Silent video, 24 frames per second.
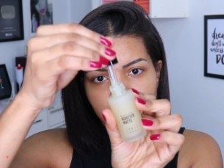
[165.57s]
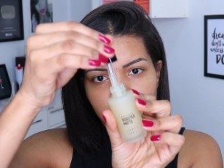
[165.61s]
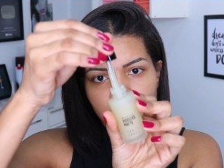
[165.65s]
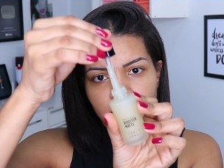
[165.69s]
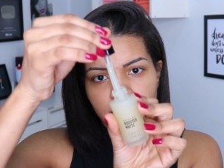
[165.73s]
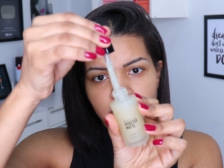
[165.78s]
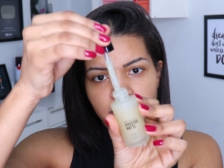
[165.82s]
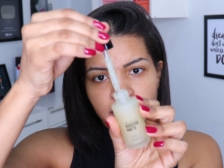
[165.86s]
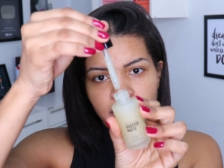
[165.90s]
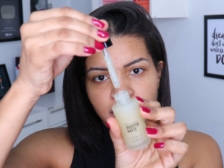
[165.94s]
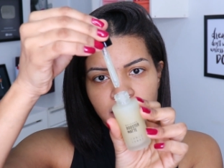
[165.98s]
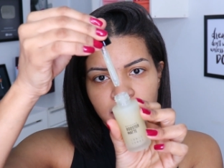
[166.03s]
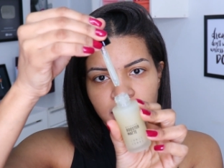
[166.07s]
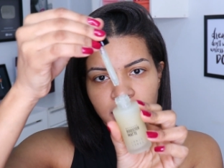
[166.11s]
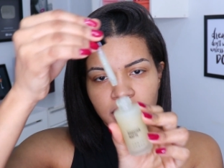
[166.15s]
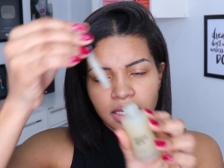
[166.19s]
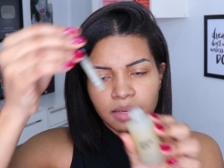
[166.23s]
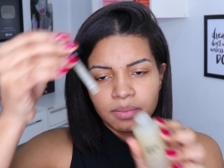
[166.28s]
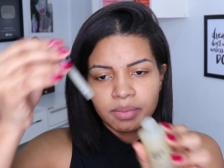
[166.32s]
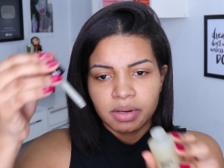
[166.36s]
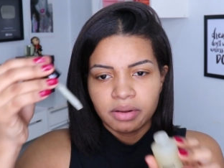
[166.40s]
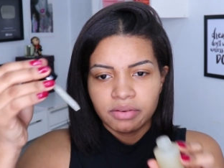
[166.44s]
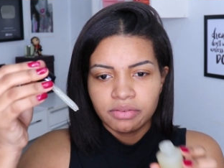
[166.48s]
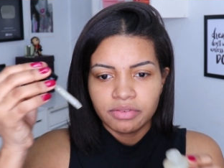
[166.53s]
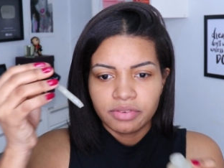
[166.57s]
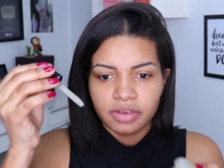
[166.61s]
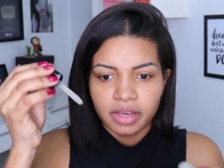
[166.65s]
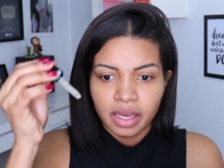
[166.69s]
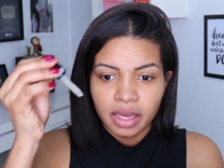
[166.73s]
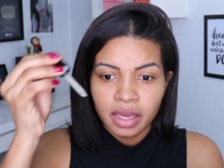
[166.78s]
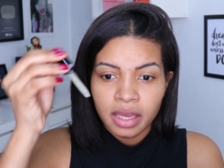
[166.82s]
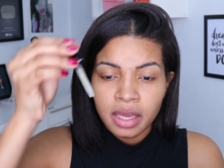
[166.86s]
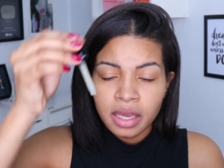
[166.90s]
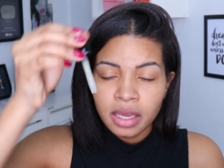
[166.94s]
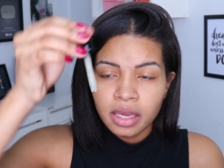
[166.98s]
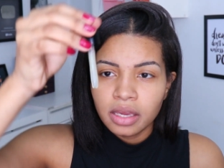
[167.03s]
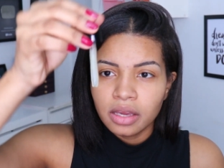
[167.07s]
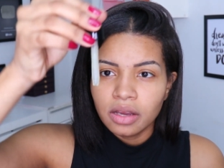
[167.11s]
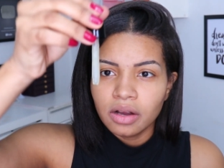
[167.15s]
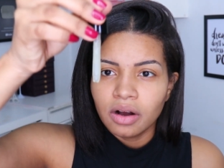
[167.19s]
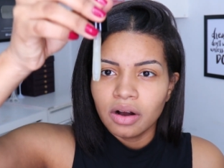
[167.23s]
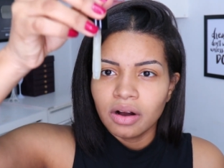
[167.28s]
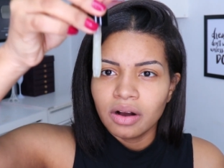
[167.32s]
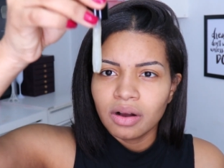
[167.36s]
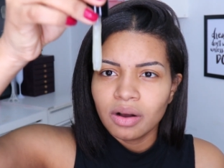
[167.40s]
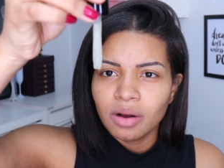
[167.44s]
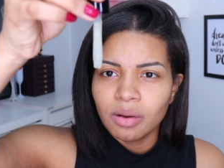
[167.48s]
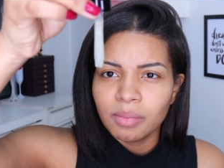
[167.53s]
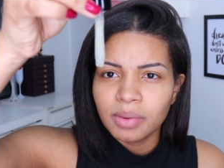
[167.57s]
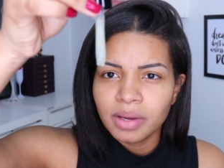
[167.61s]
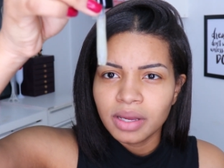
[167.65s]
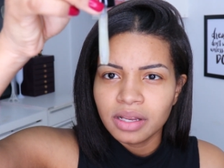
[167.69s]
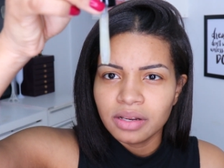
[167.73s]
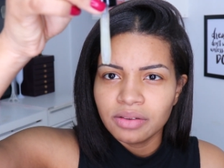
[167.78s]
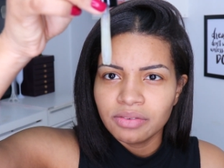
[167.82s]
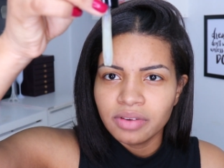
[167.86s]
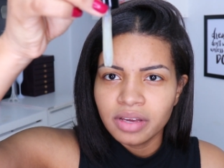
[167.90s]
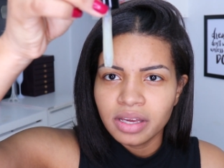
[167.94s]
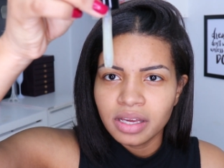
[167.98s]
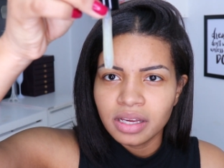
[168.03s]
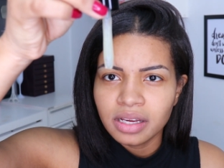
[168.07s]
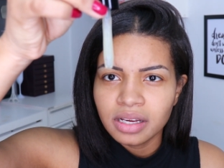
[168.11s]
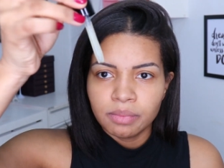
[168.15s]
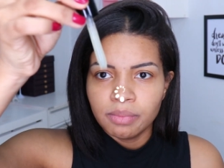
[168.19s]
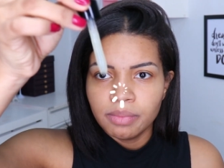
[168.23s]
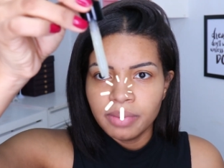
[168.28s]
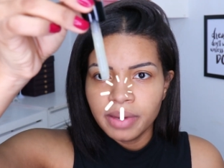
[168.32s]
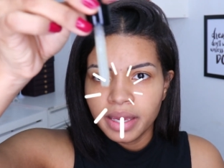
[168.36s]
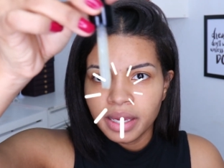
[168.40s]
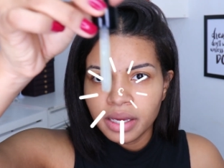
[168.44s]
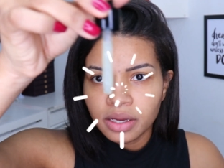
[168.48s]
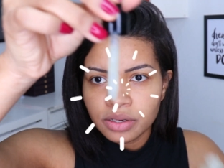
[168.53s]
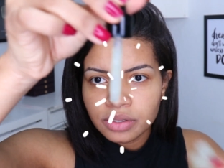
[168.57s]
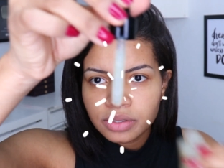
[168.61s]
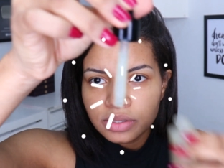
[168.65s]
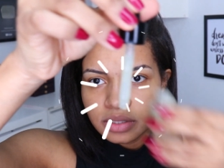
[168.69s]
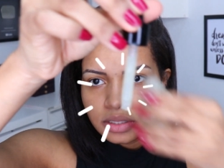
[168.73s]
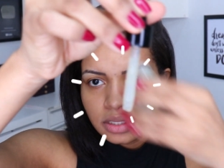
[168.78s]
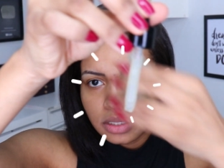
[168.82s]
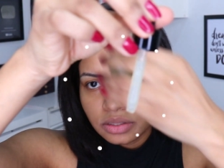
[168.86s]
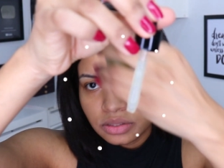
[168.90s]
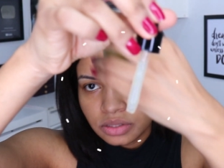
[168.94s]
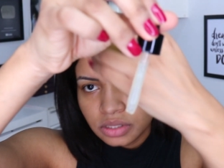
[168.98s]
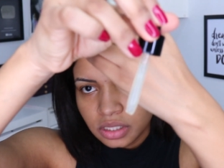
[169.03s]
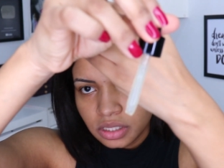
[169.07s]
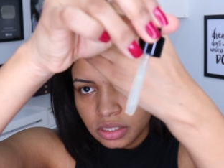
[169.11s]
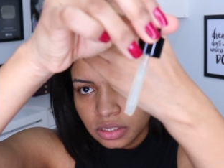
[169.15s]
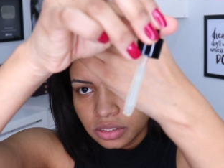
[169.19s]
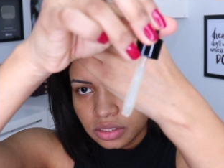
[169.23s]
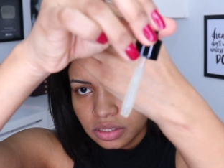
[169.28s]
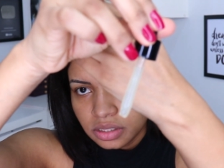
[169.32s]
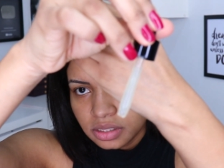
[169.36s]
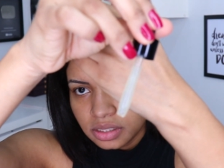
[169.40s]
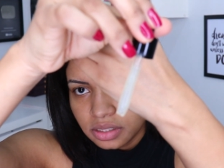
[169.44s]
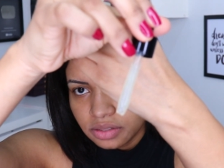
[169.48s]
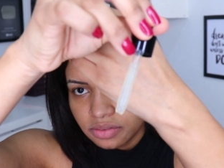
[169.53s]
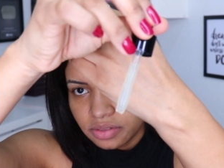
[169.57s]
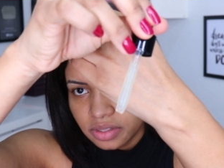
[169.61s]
bem aqui pra ver, e ó, como que ele vem? Bem grossinho, gente, tá